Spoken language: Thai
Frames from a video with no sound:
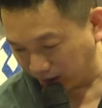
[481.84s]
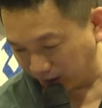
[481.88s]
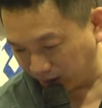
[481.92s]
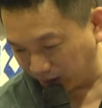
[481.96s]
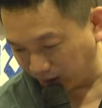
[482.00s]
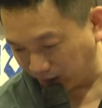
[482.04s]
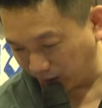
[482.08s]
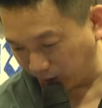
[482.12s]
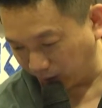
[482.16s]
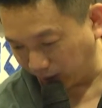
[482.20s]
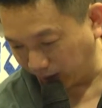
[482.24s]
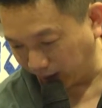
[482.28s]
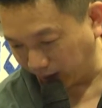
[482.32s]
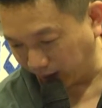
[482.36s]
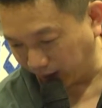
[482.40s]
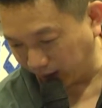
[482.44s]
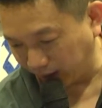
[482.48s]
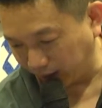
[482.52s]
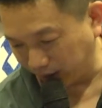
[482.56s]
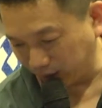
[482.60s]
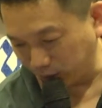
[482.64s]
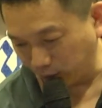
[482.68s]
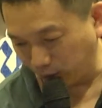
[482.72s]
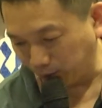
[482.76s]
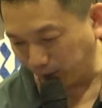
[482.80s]
โอเค
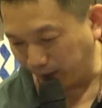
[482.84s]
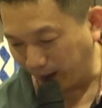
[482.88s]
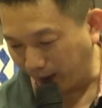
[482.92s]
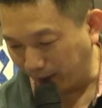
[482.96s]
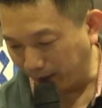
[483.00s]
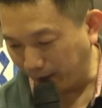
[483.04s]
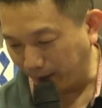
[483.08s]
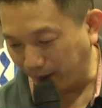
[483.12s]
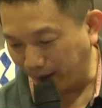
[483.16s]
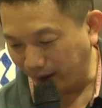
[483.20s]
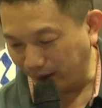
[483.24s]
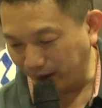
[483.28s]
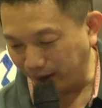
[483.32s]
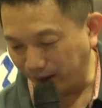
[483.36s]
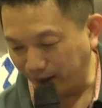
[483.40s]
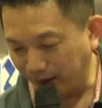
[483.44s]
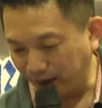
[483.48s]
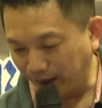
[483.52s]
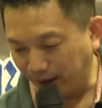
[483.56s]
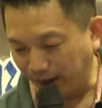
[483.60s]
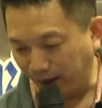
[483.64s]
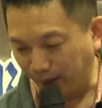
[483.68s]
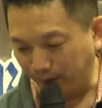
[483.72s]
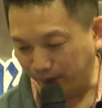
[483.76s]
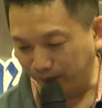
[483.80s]
งี้ตัวแปรประมาณนี้
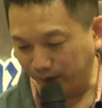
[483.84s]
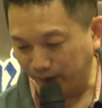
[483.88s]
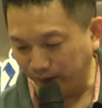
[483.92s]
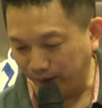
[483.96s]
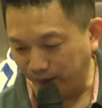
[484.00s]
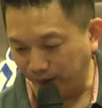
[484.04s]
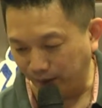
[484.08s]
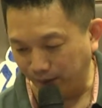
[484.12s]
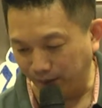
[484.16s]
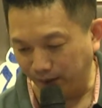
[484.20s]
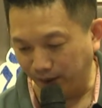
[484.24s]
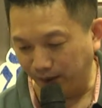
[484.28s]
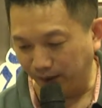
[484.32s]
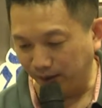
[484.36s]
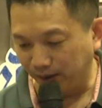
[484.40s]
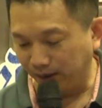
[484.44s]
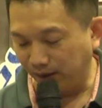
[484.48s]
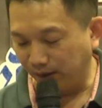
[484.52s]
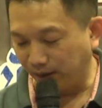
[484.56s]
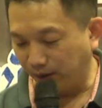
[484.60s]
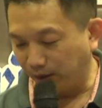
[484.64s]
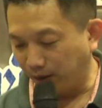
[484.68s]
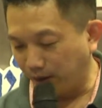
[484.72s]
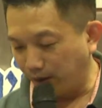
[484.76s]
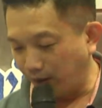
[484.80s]
นะครับจะมีเรื่อ
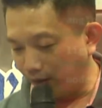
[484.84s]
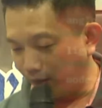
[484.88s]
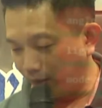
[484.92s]
งของ